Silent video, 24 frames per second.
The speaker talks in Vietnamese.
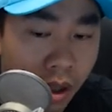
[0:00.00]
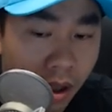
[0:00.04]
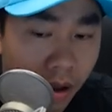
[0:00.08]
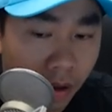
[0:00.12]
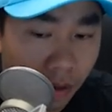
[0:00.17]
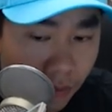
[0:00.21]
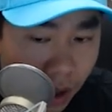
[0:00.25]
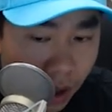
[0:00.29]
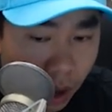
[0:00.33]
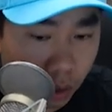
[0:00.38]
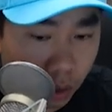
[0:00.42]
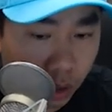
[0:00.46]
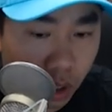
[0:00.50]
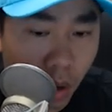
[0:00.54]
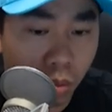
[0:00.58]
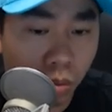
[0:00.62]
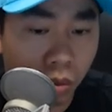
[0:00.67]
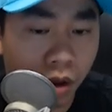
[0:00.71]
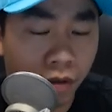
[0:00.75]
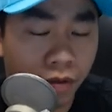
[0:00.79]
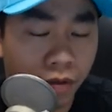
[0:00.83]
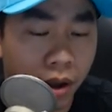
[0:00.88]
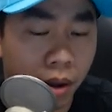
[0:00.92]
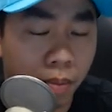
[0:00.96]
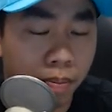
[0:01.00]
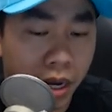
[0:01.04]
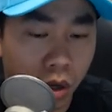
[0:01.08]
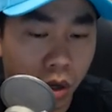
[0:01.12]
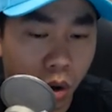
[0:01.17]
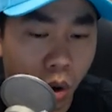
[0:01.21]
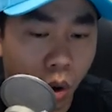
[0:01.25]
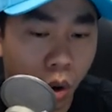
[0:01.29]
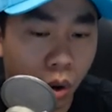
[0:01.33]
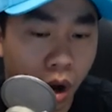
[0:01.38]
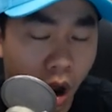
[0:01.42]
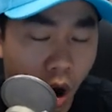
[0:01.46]
vào trong cái phần
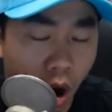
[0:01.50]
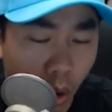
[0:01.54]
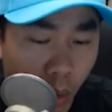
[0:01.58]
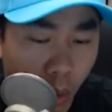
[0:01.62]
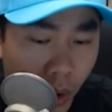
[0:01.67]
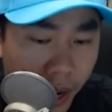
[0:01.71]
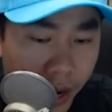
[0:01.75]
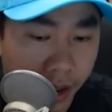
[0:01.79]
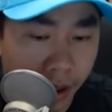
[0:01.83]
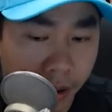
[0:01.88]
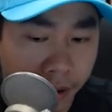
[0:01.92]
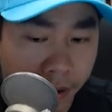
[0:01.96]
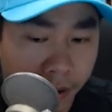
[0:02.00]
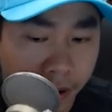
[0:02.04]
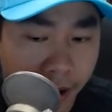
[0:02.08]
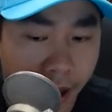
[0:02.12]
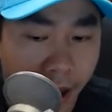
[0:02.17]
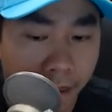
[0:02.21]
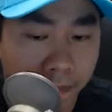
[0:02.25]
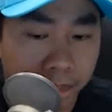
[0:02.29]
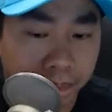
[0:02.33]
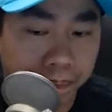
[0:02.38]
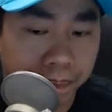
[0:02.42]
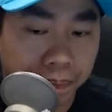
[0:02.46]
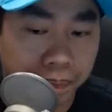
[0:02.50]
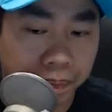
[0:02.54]
Bitcoin already. Đó.